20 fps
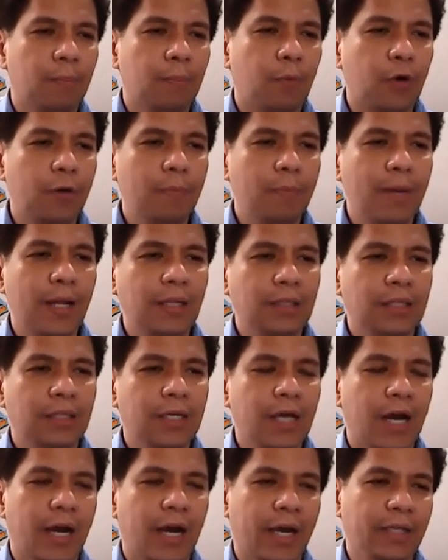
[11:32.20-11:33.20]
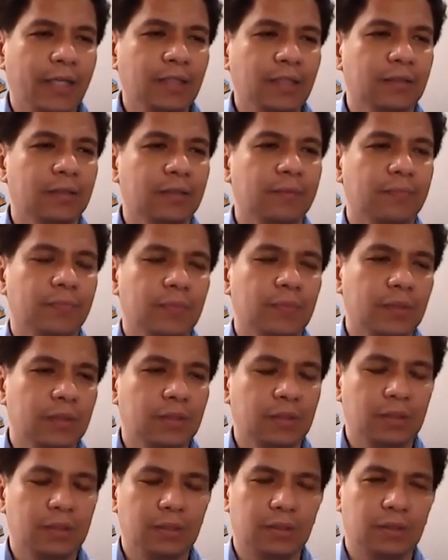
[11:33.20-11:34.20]
Formaldehyde,
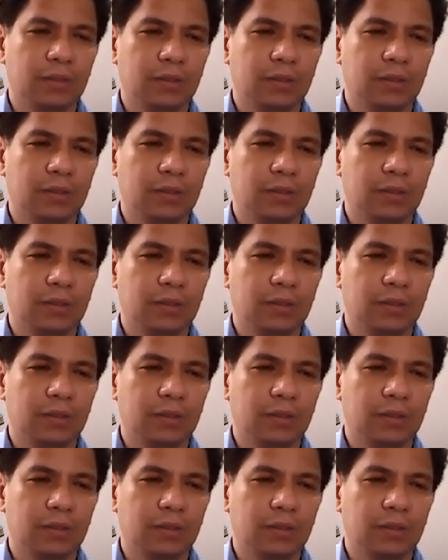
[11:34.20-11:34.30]
this is